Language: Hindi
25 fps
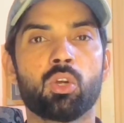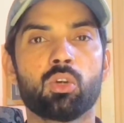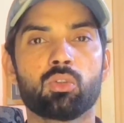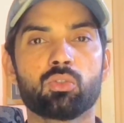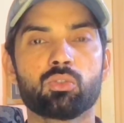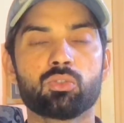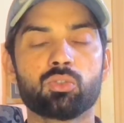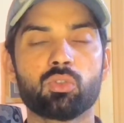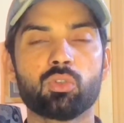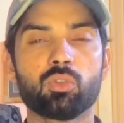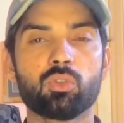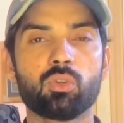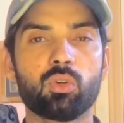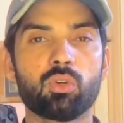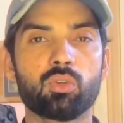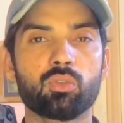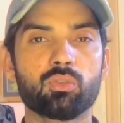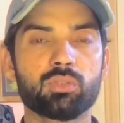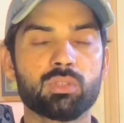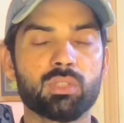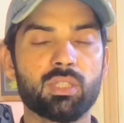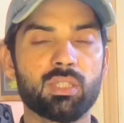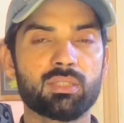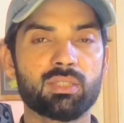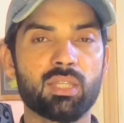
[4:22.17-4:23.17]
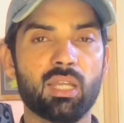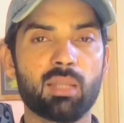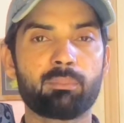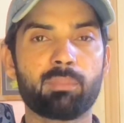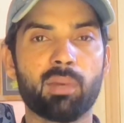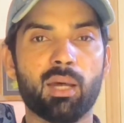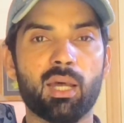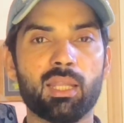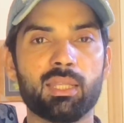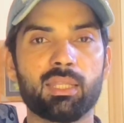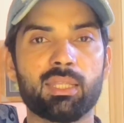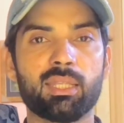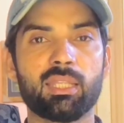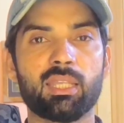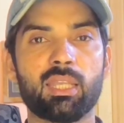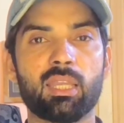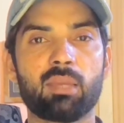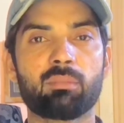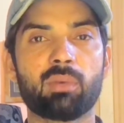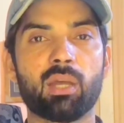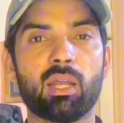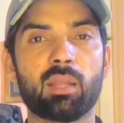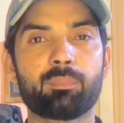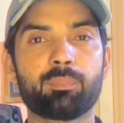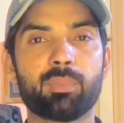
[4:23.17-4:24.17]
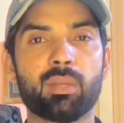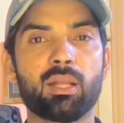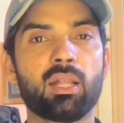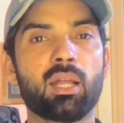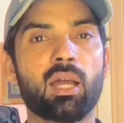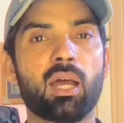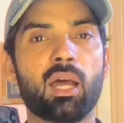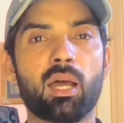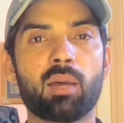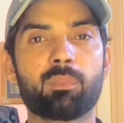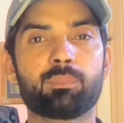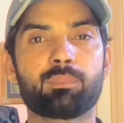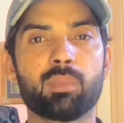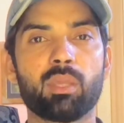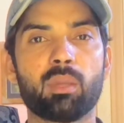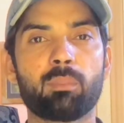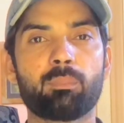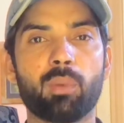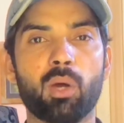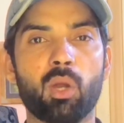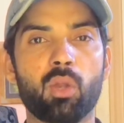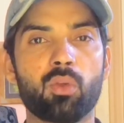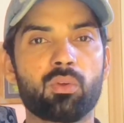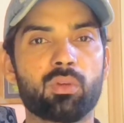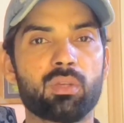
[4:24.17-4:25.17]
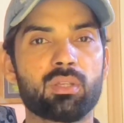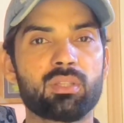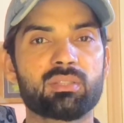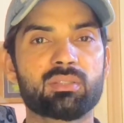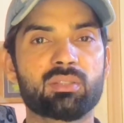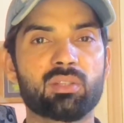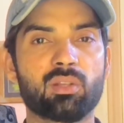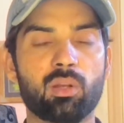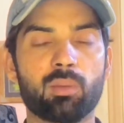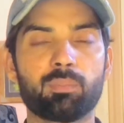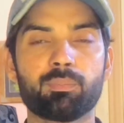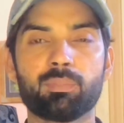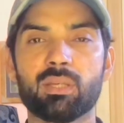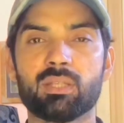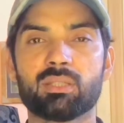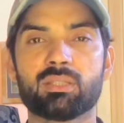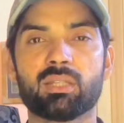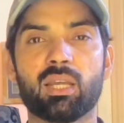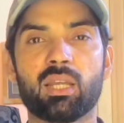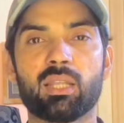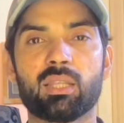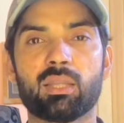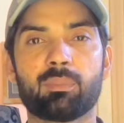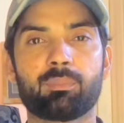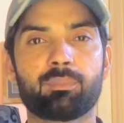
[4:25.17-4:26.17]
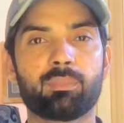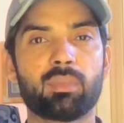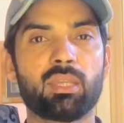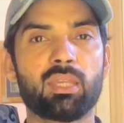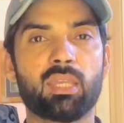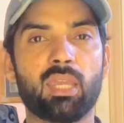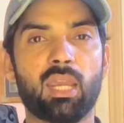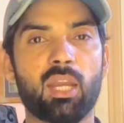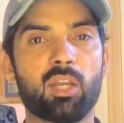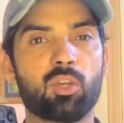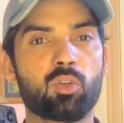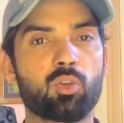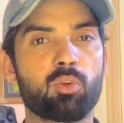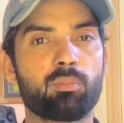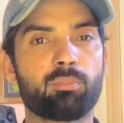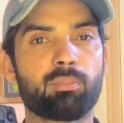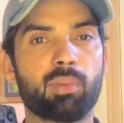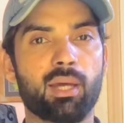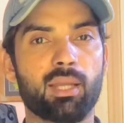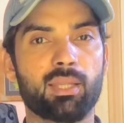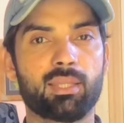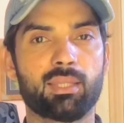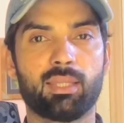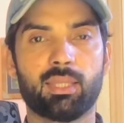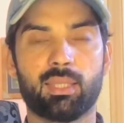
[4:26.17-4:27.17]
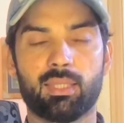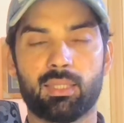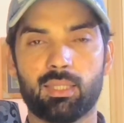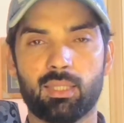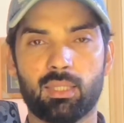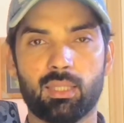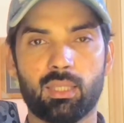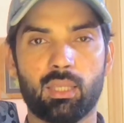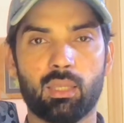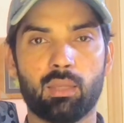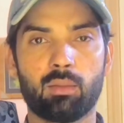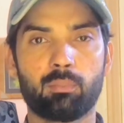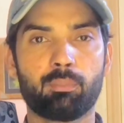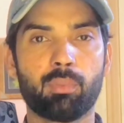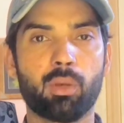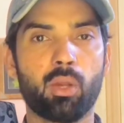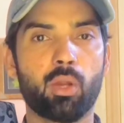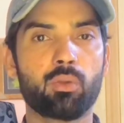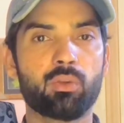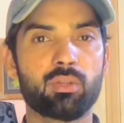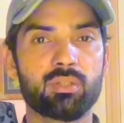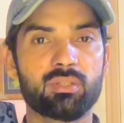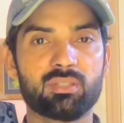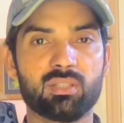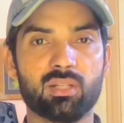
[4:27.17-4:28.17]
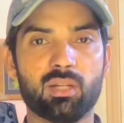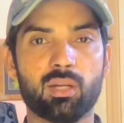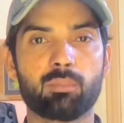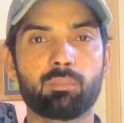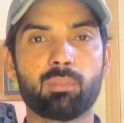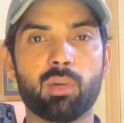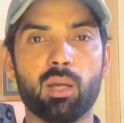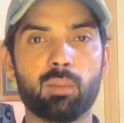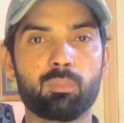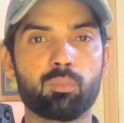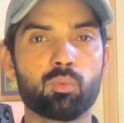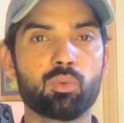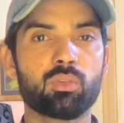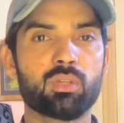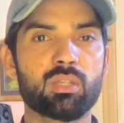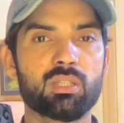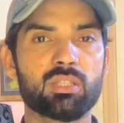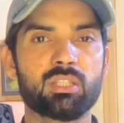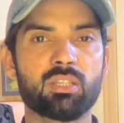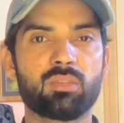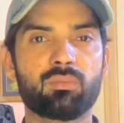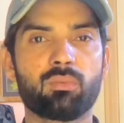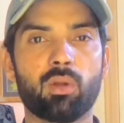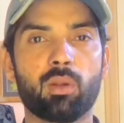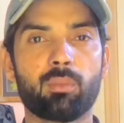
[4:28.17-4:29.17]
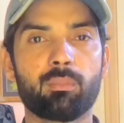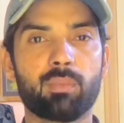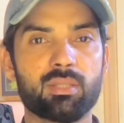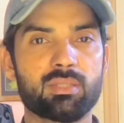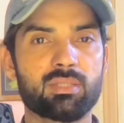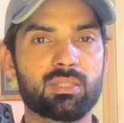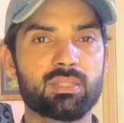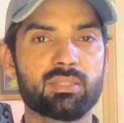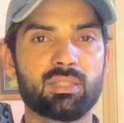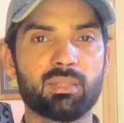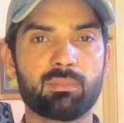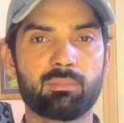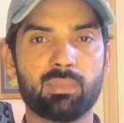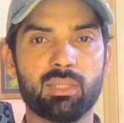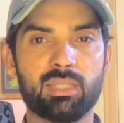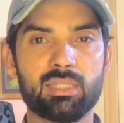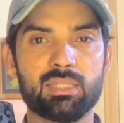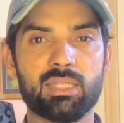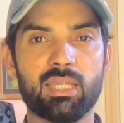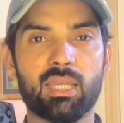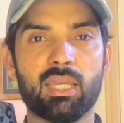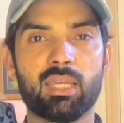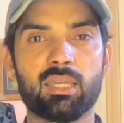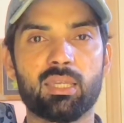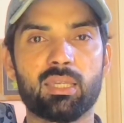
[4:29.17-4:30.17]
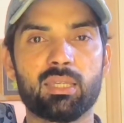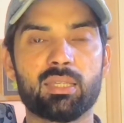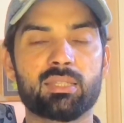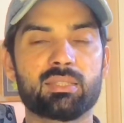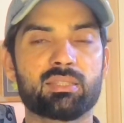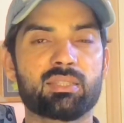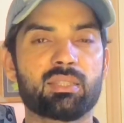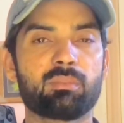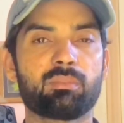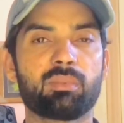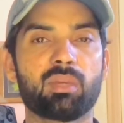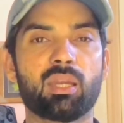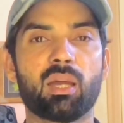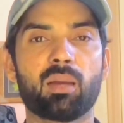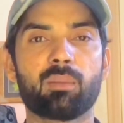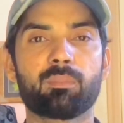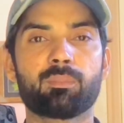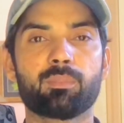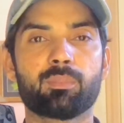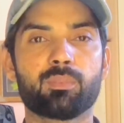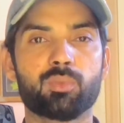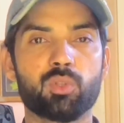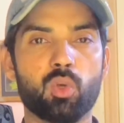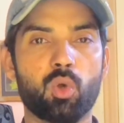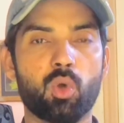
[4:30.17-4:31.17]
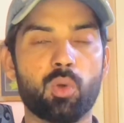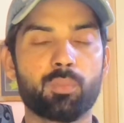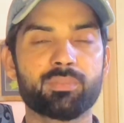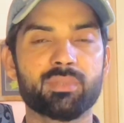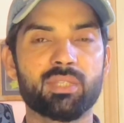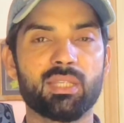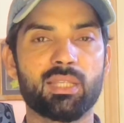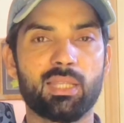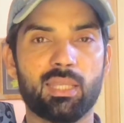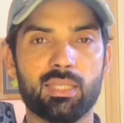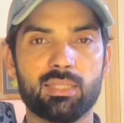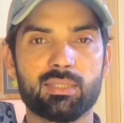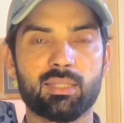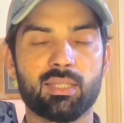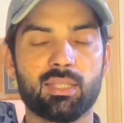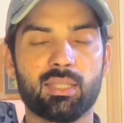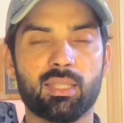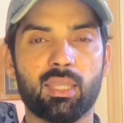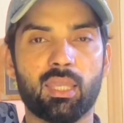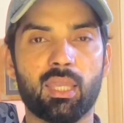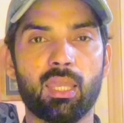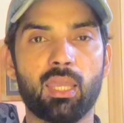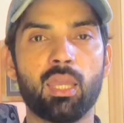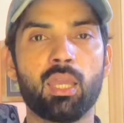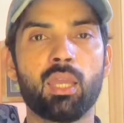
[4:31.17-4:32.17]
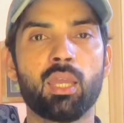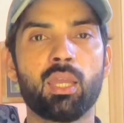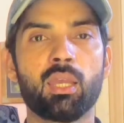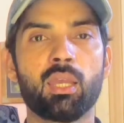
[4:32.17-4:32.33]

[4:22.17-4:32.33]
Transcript: उसको उसके साथ बात देने के बाद फिर आपने पायोडीन स्क्रब के साथ अपनी कैट को बात दे देना है पायोडीन स्क्रब आपको किसी फार्मेसी से मिल जाएगी किसी भी आप शॉप से ले सकते हैं